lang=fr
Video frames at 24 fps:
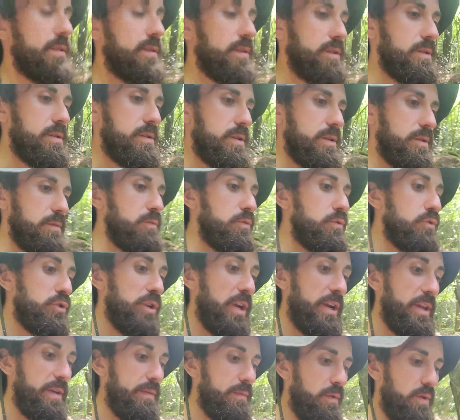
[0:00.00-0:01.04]
euh, où
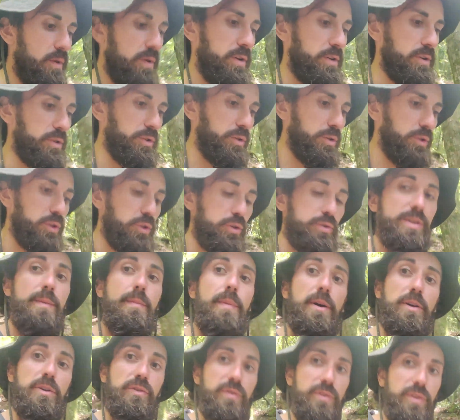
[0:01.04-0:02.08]
j'allais, moi. J'ai dit, je sais
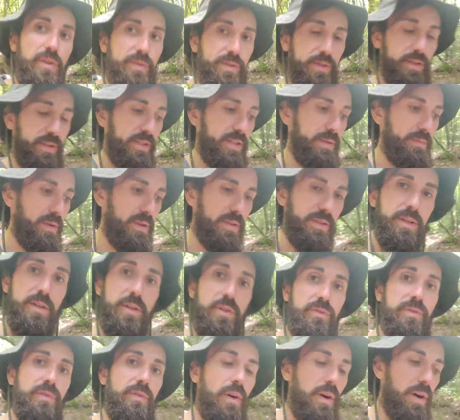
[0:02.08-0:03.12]
pas, je vais dans
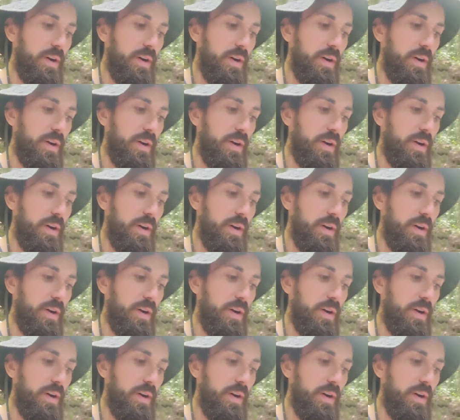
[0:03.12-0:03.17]
Saint-Sébastien, je vais